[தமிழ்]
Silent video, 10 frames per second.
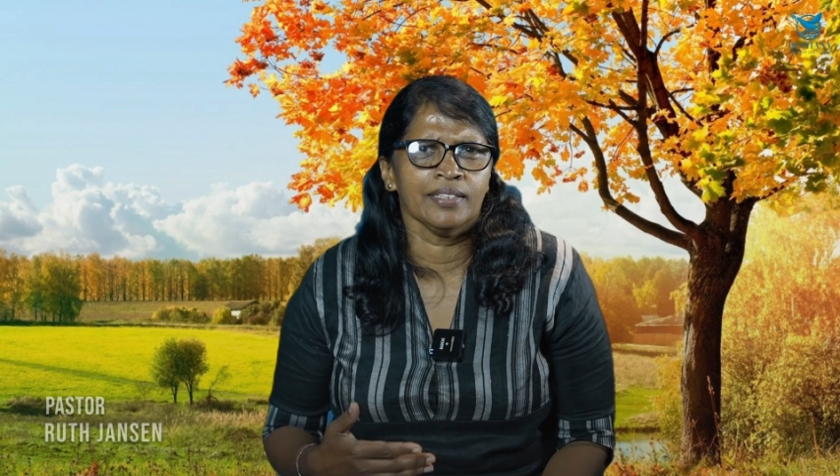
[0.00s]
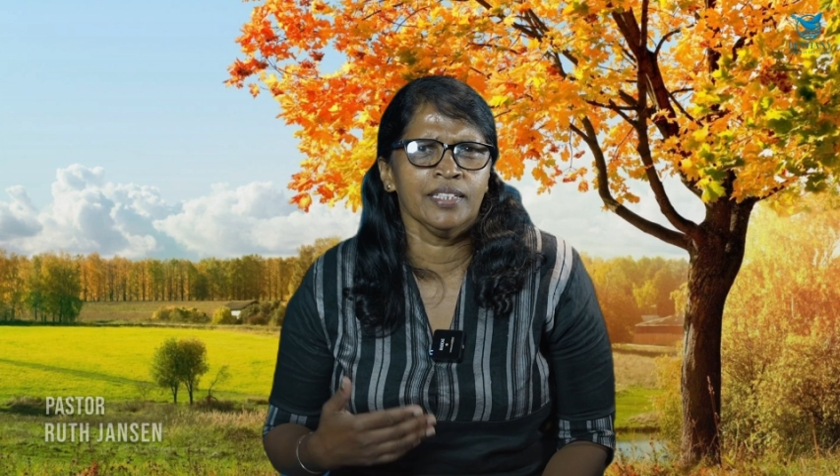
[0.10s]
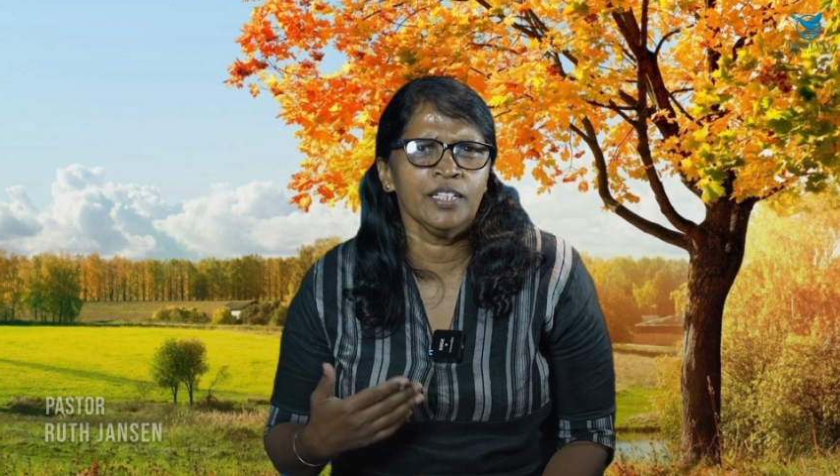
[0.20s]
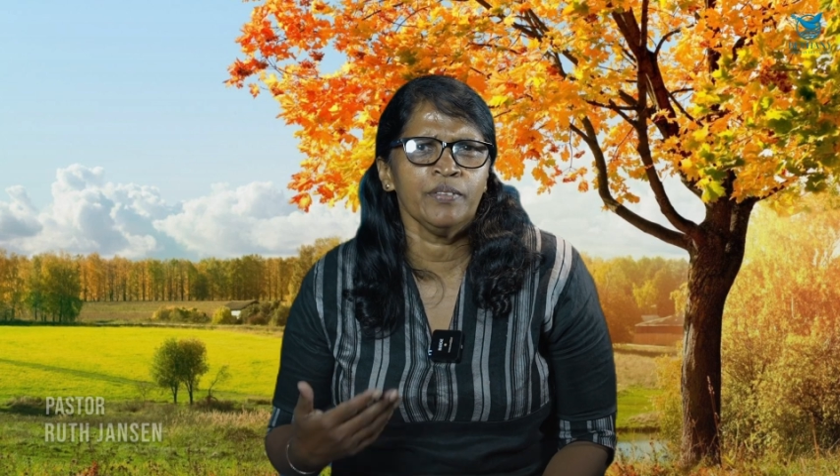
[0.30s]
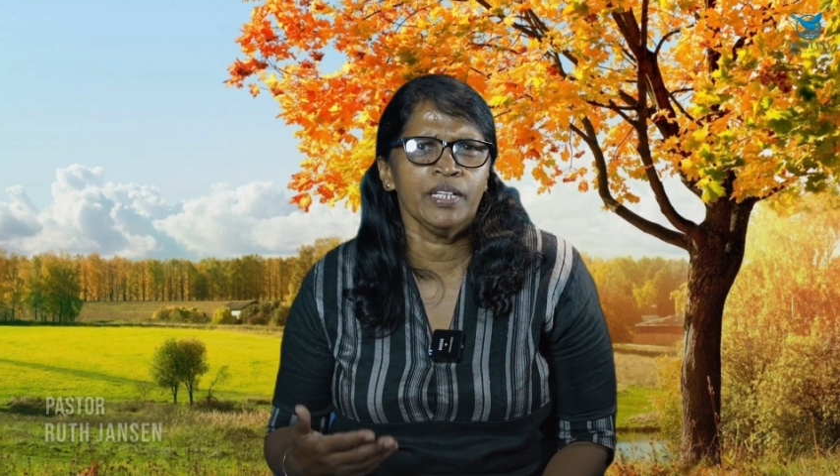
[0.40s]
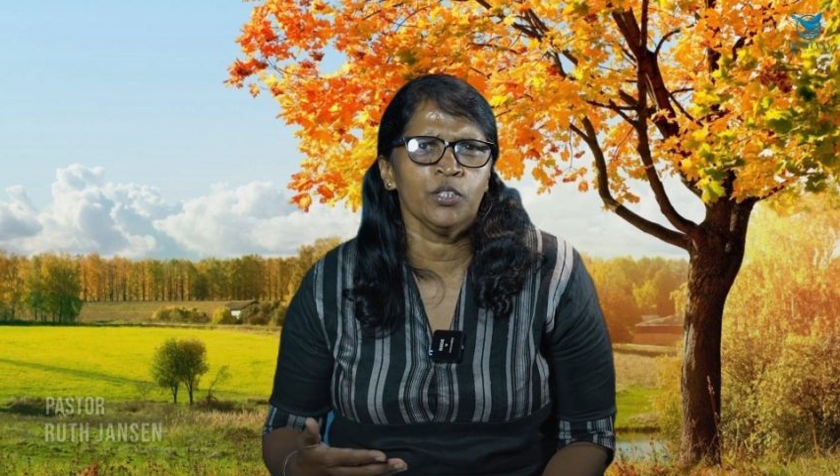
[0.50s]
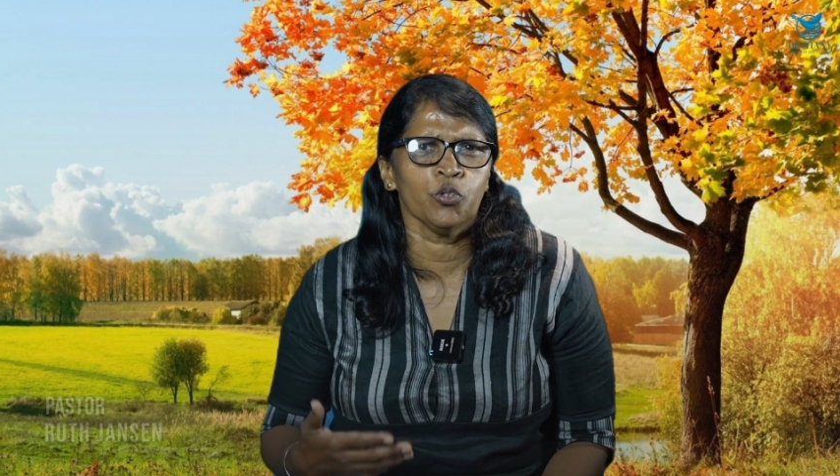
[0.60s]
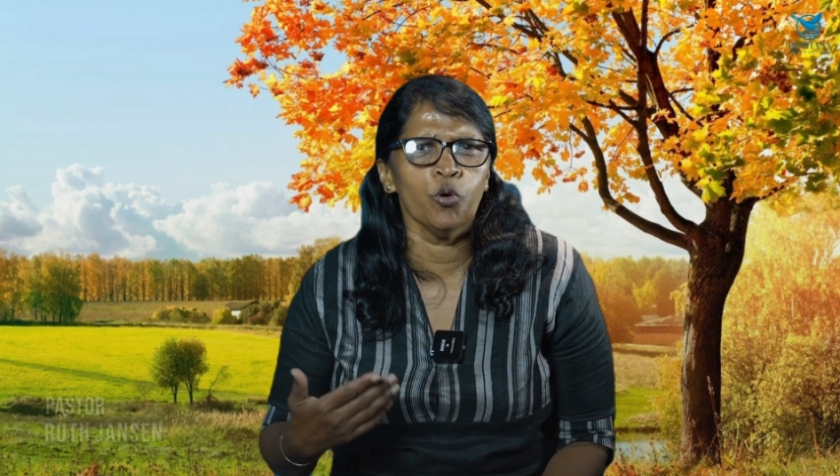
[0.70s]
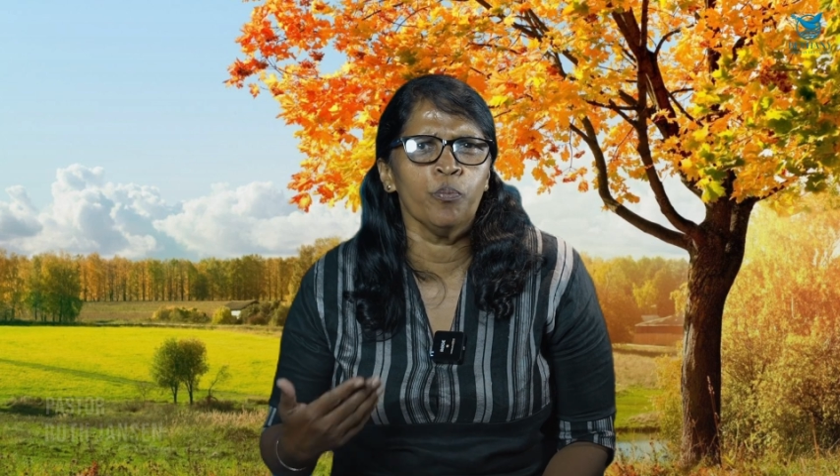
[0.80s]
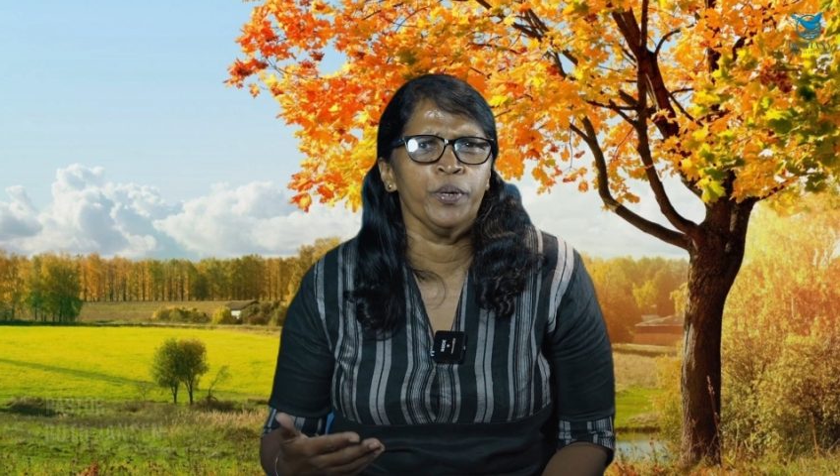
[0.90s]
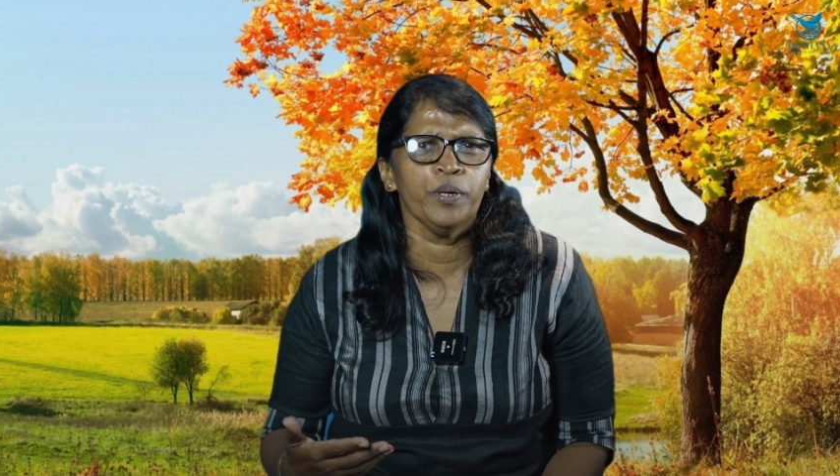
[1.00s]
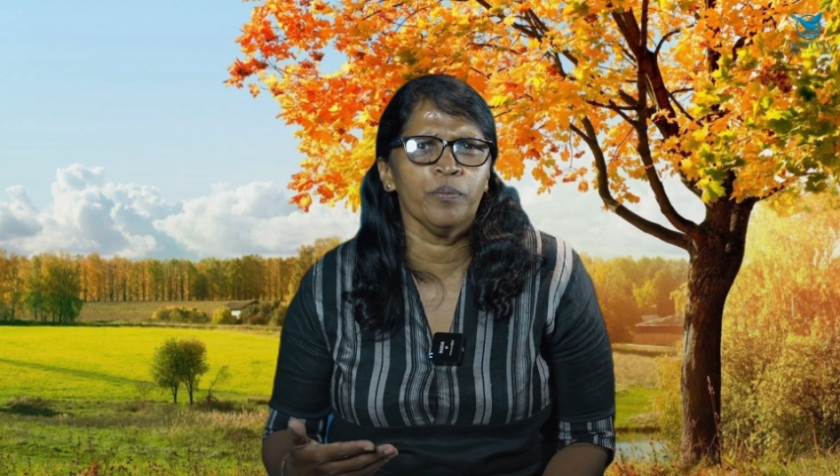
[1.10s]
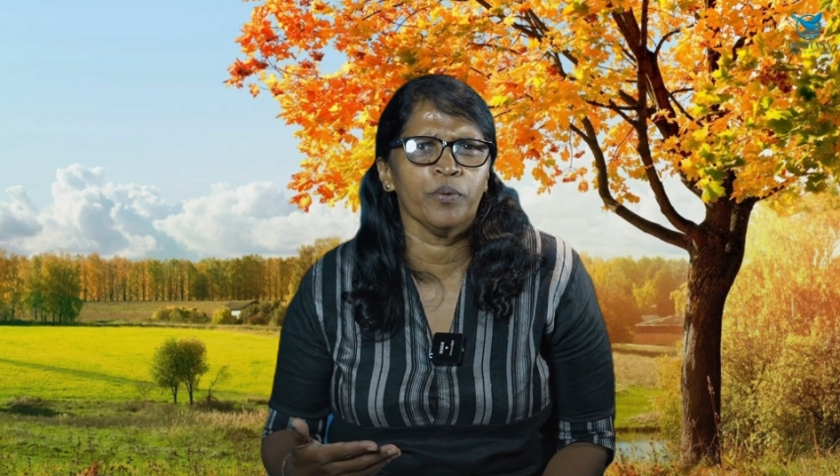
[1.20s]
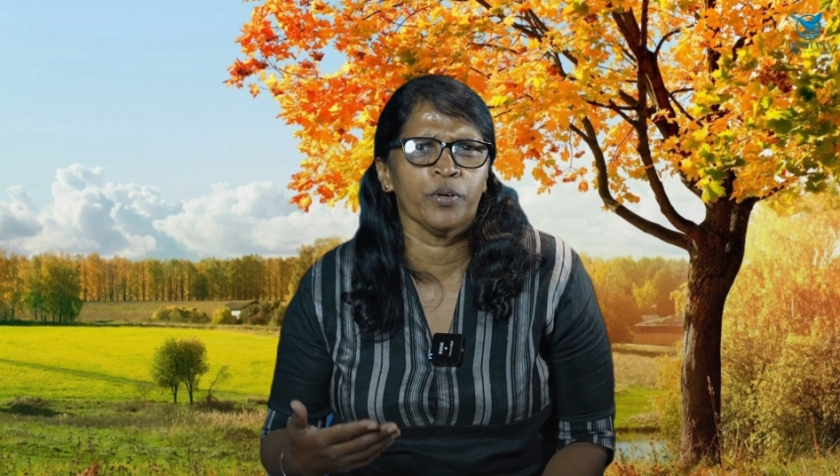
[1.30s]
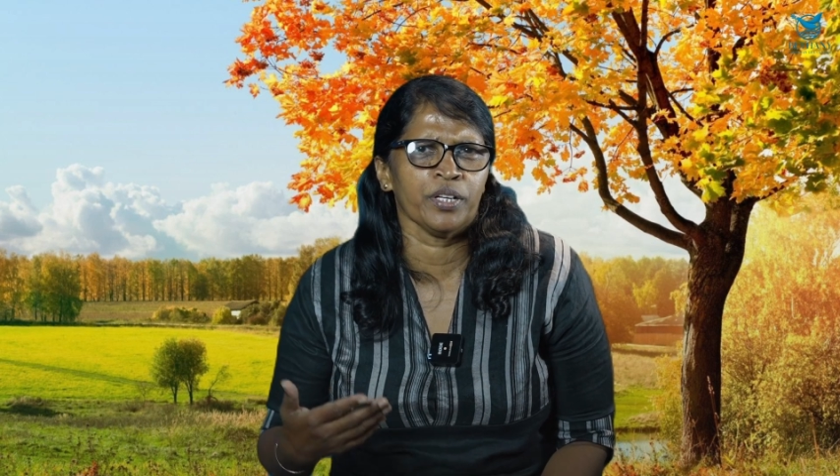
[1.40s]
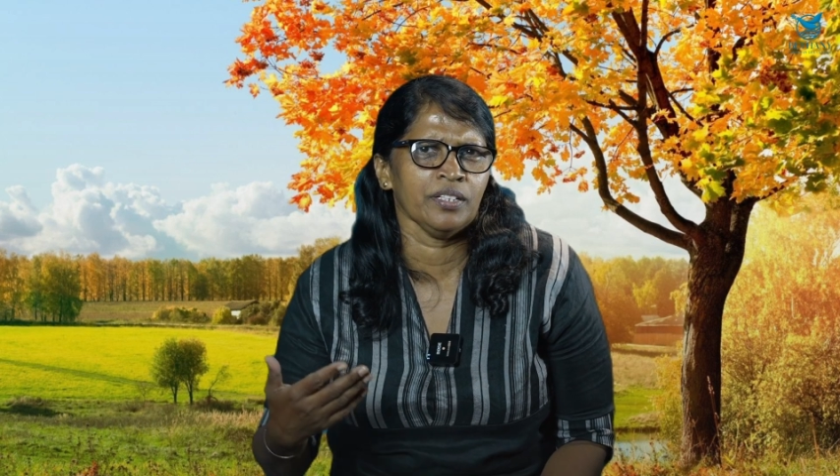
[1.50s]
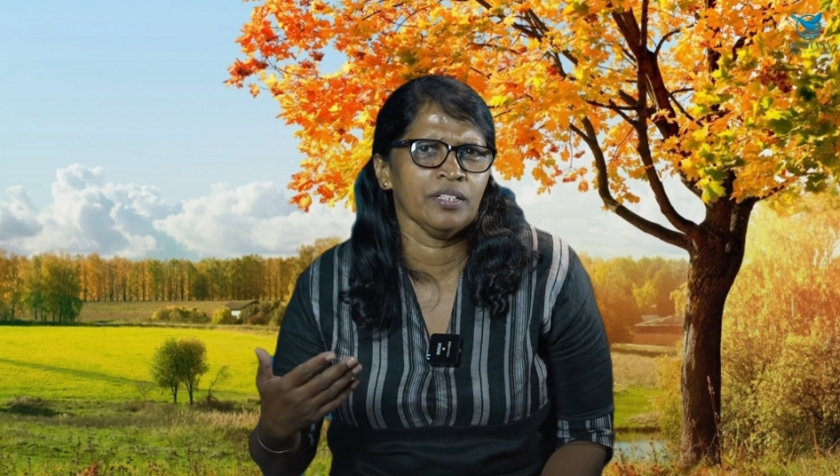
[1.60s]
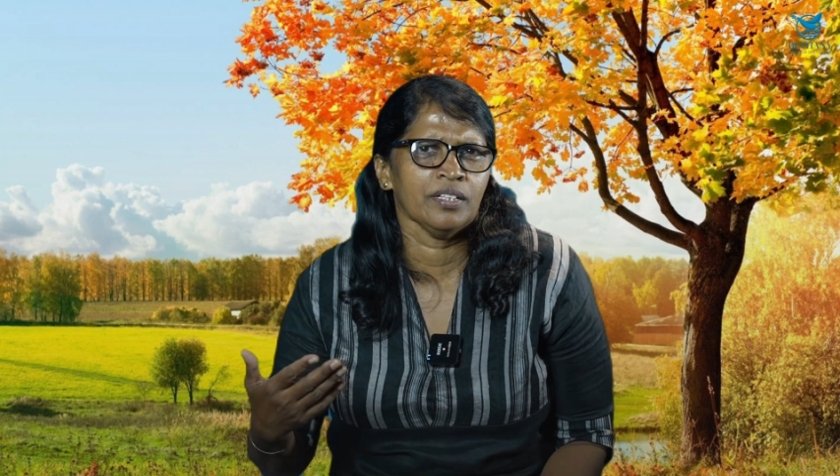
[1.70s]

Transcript: தேவனை கூப்பிடும் ஒரு